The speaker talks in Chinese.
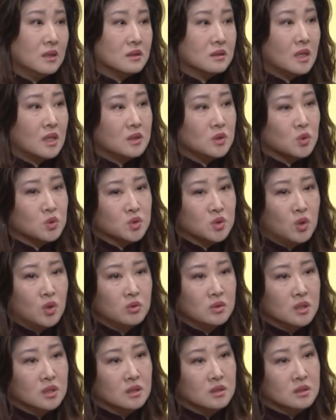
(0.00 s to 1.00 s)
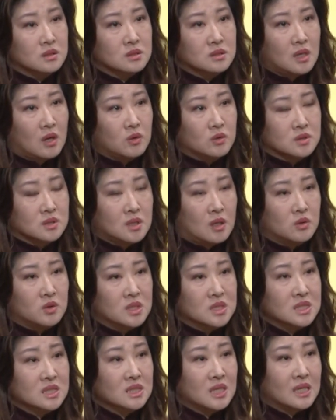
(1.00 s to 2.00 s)
那有时候你可能找
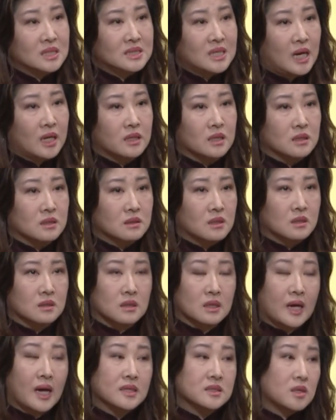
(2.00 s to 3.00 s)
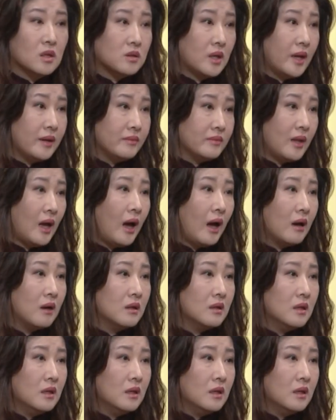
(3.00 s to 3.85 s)
人进来家里，可能开销太大。